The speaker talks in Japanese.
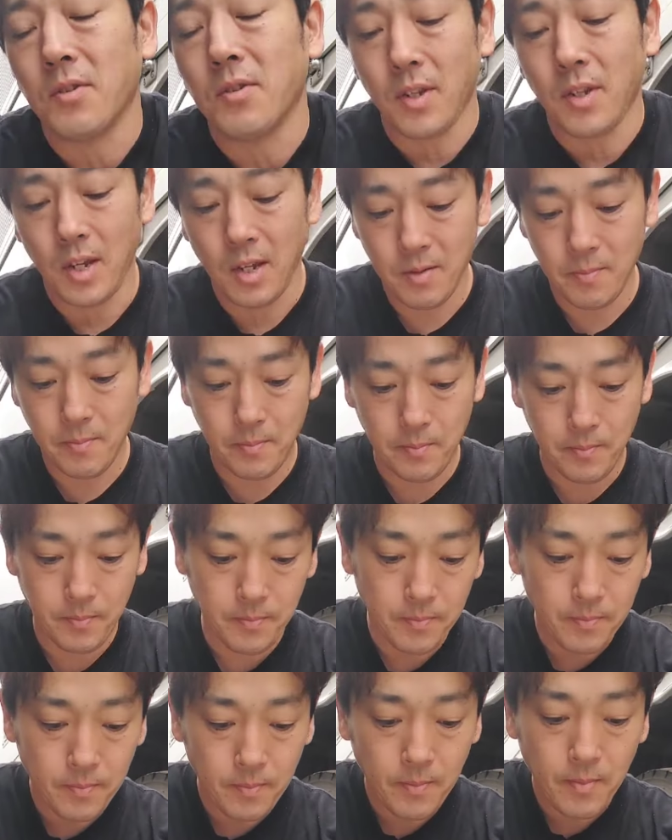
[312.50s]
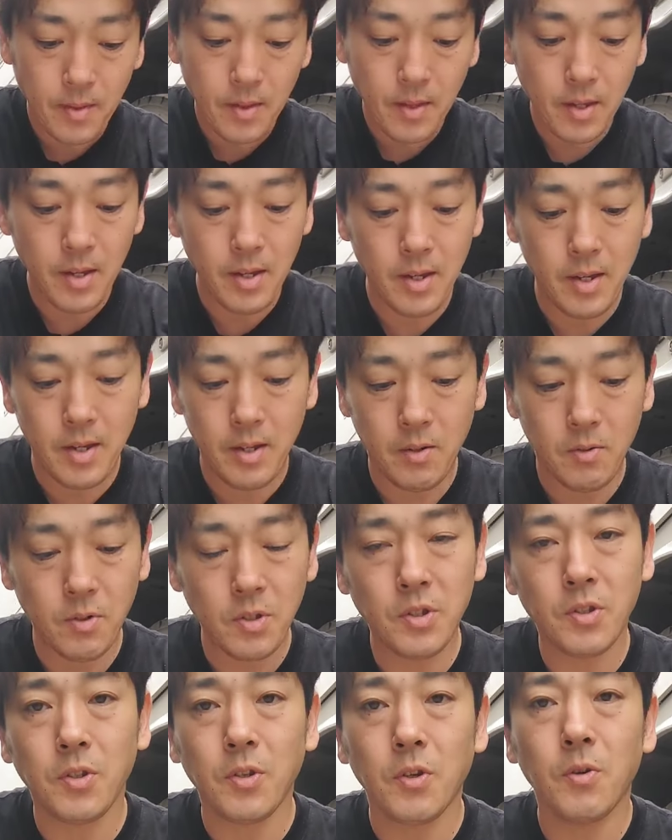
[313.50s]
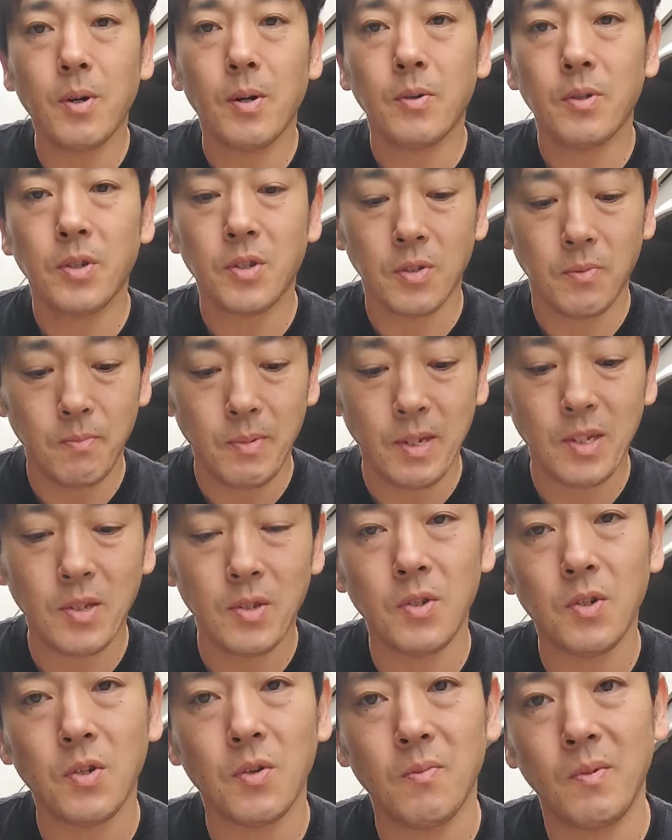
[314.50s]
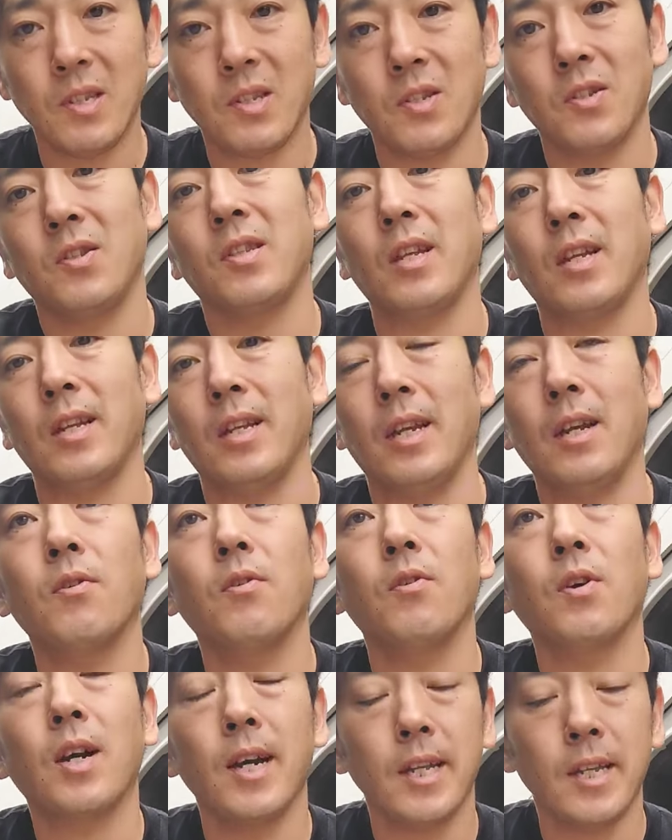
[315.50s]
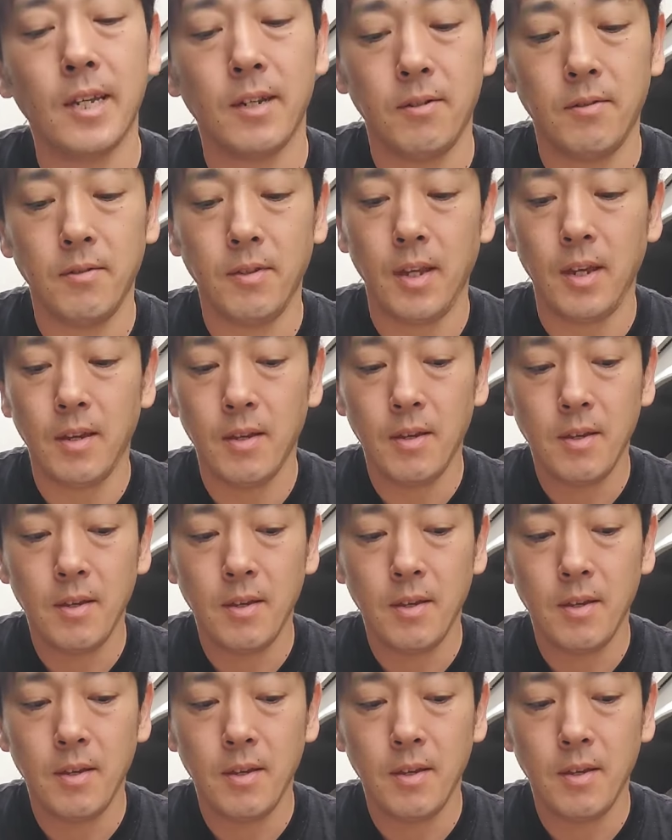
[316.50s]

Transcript: すよね。えー、オス用はオス、メス用はメスってね、こう書いてあるんで、